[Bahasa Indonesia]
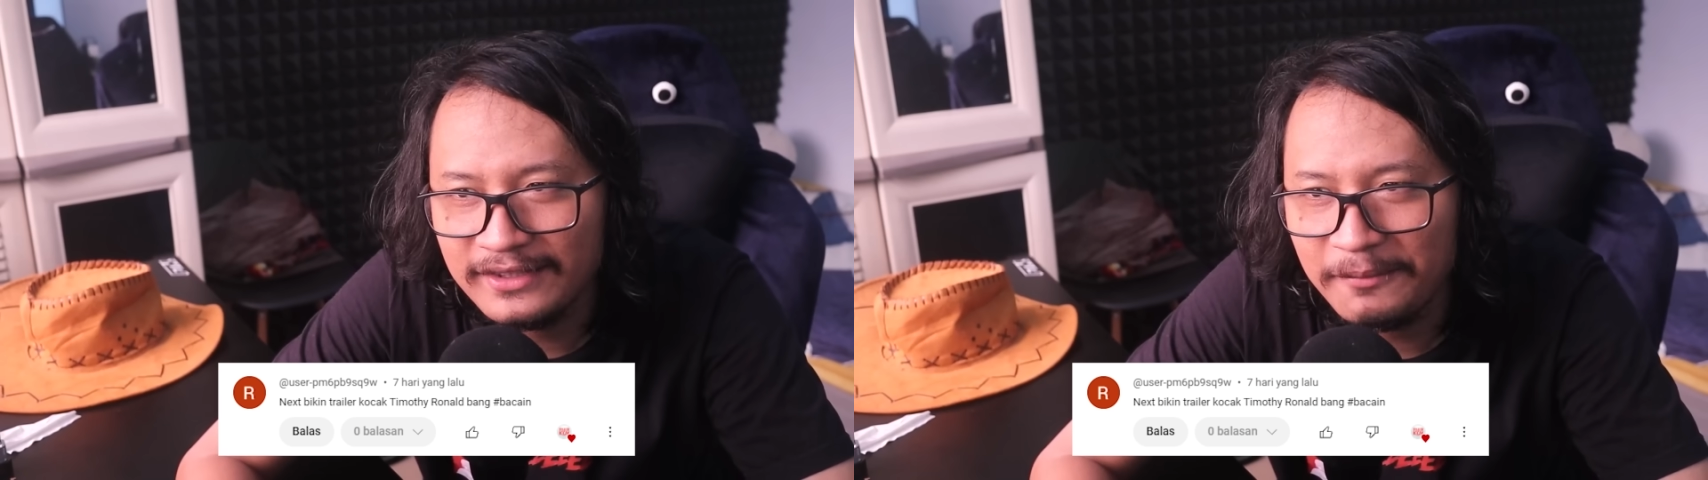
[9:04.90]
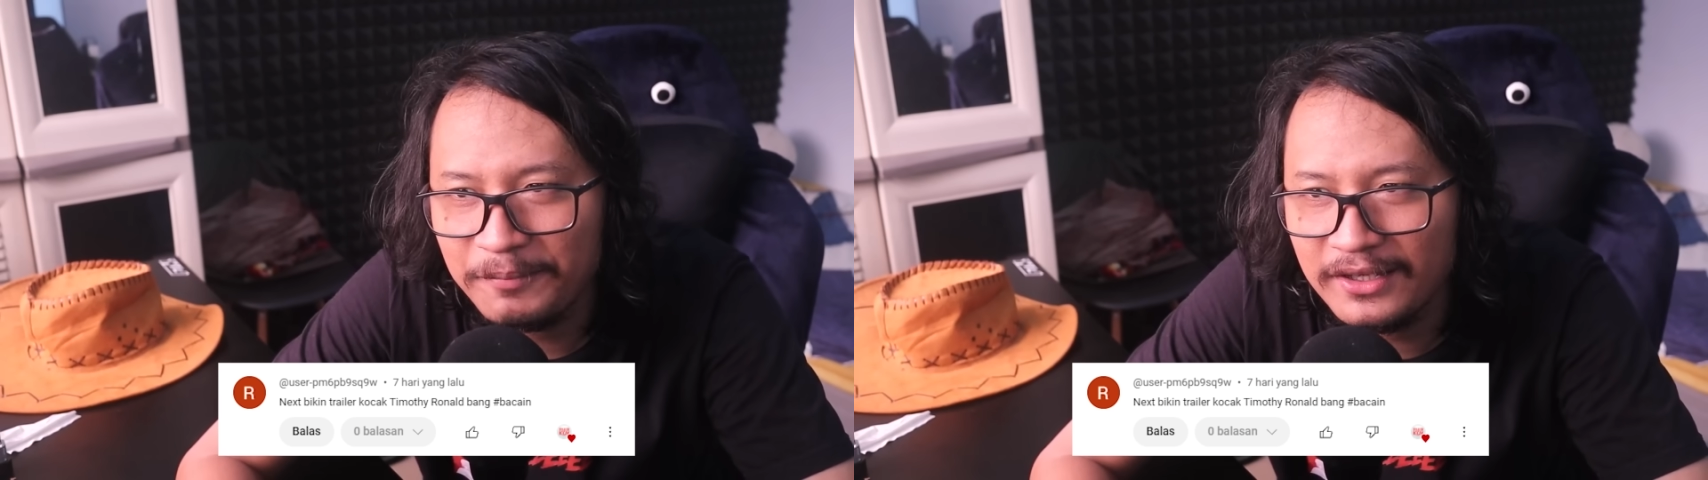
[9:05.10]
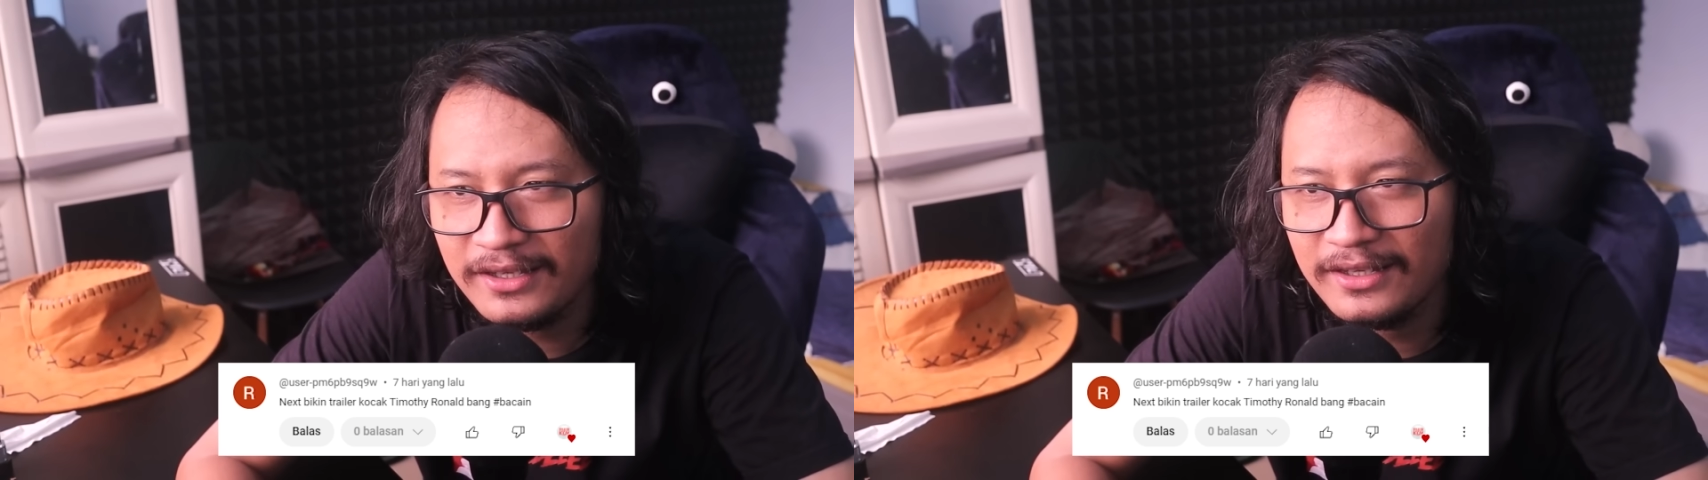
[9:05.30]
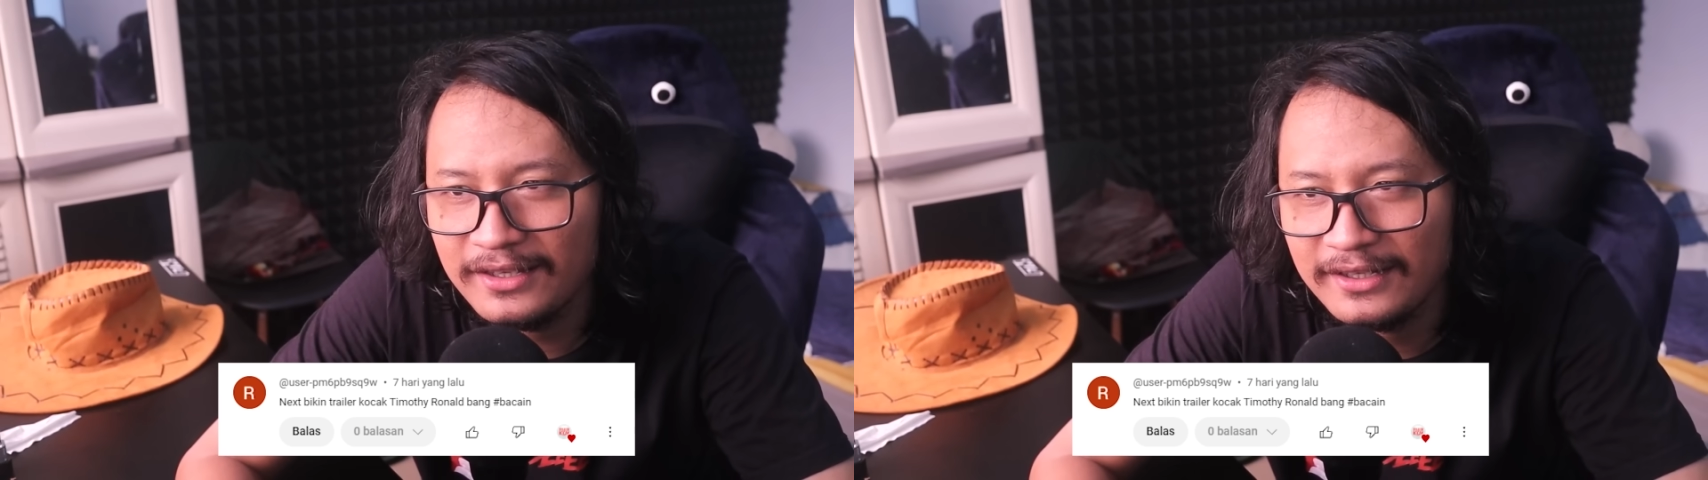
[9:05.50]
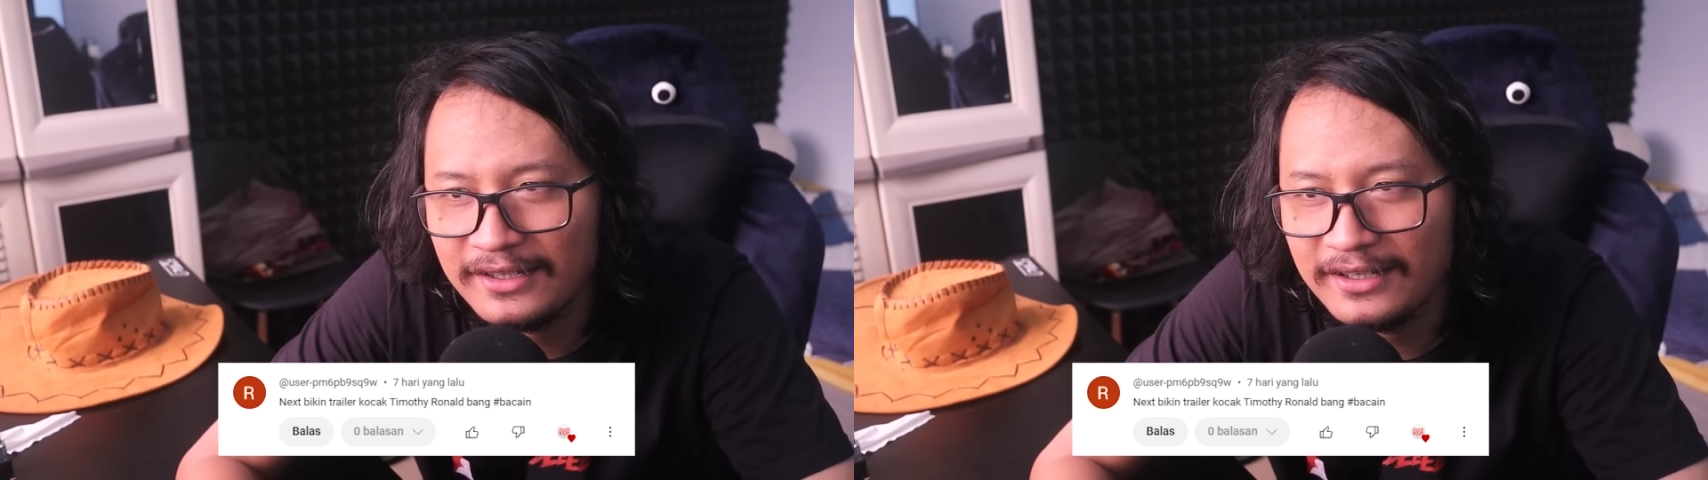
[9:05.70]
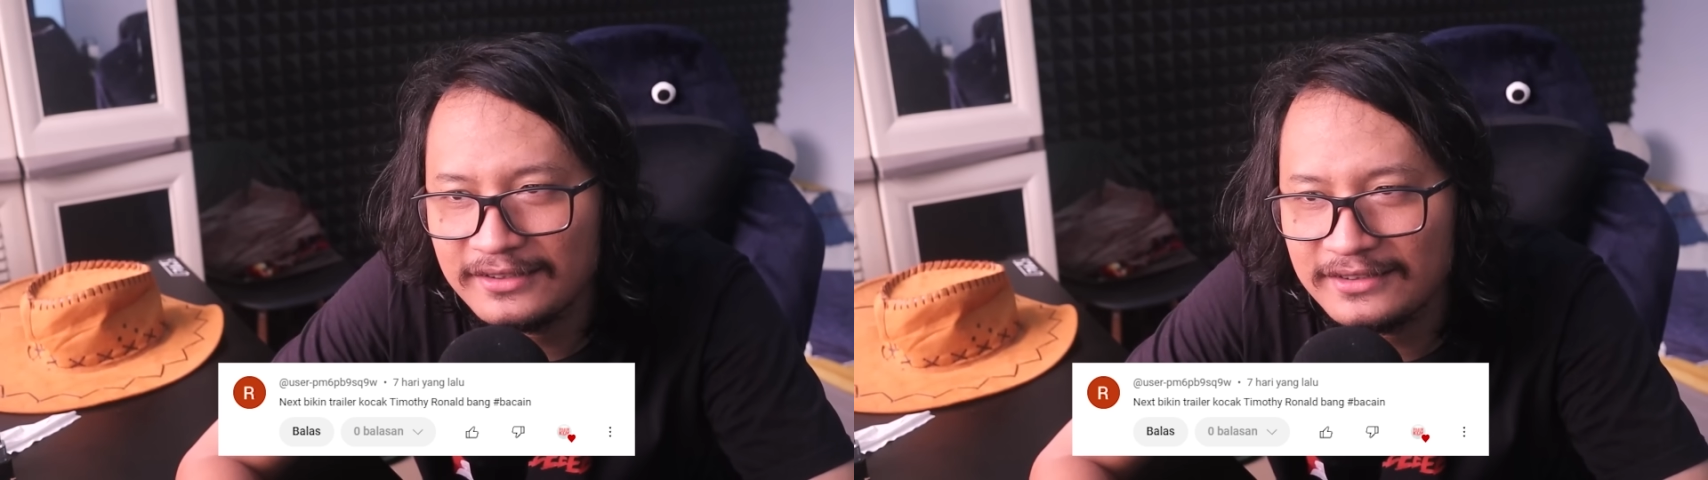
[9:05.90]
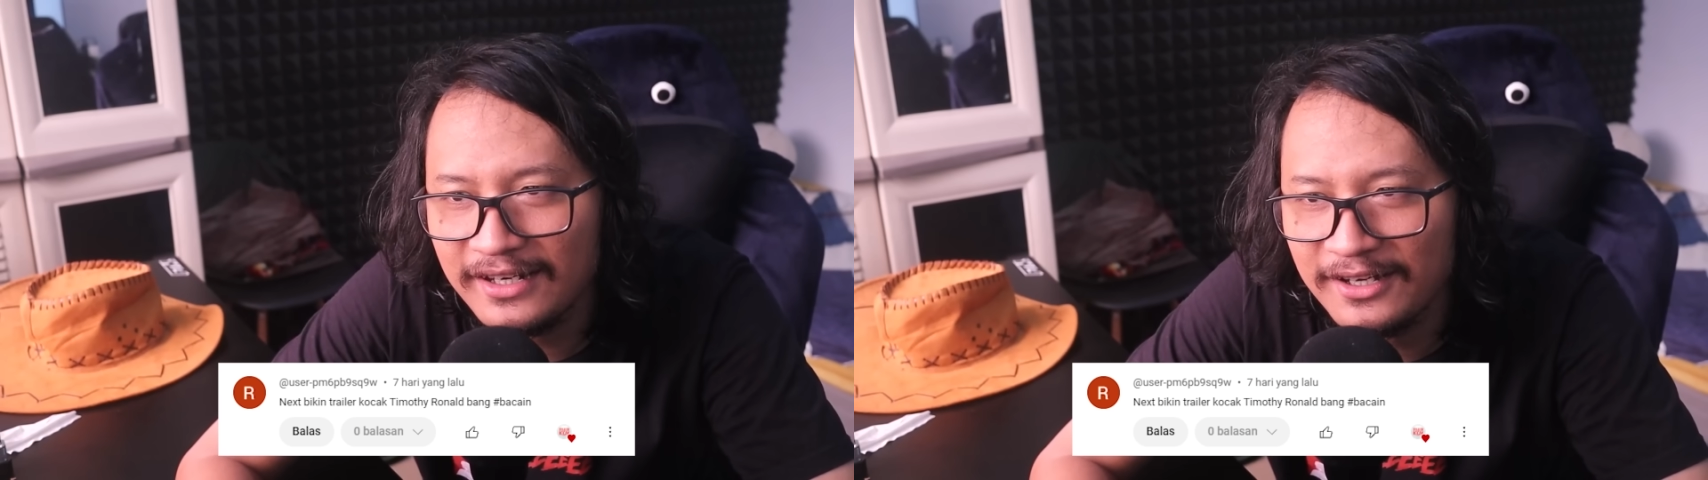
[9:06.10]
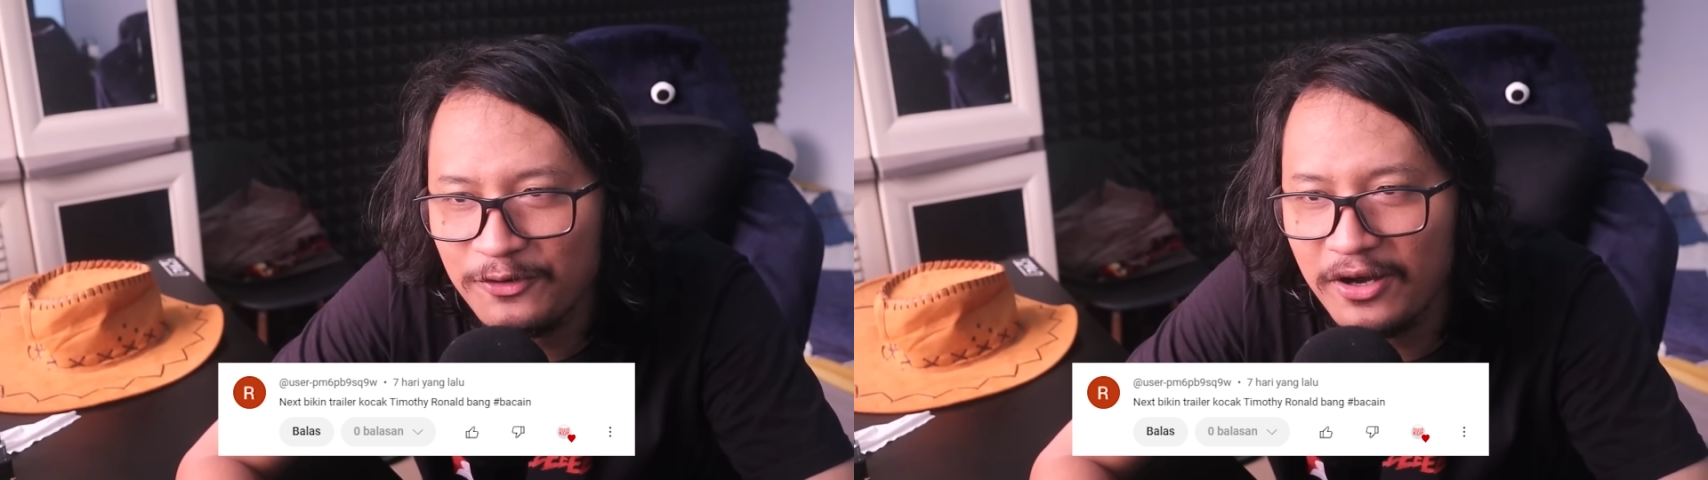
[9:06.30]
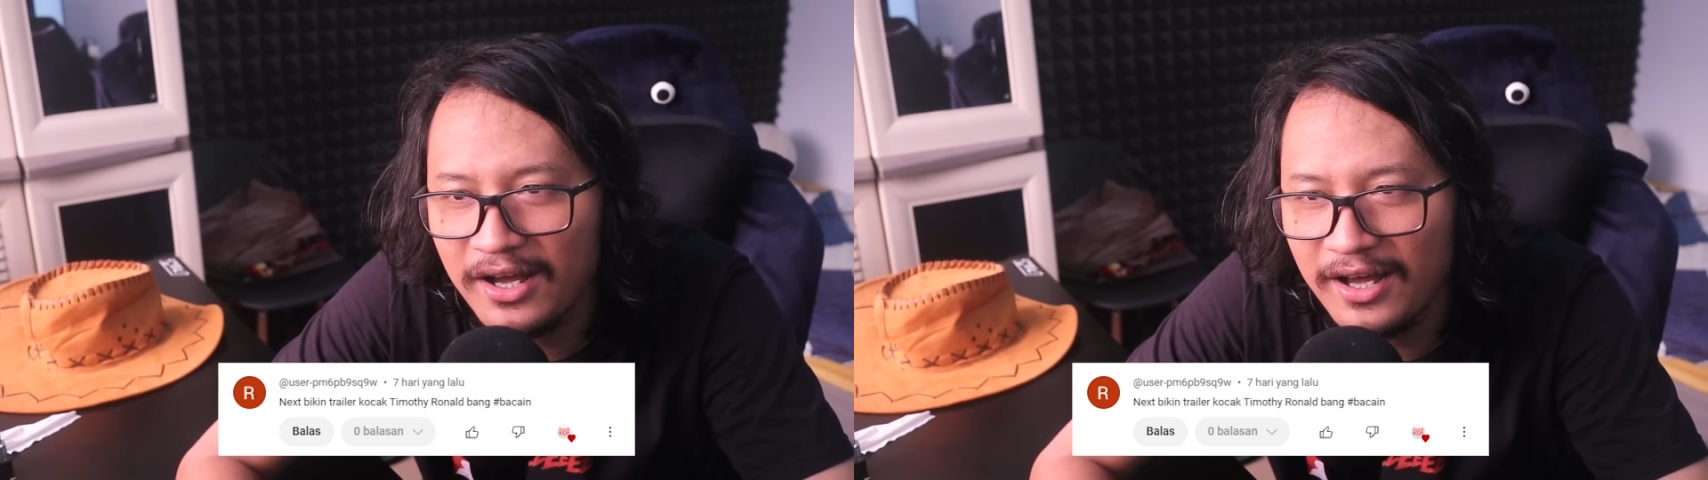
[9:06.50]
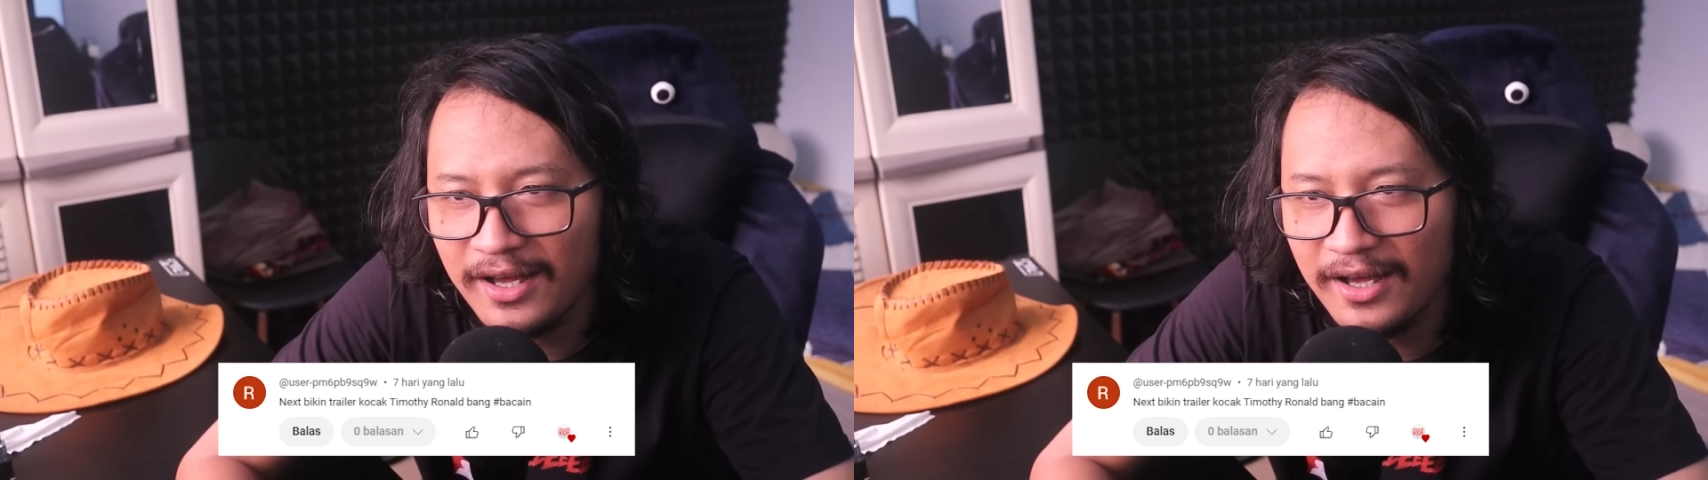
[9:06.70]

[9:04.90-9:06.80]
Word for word: tapi setelah gue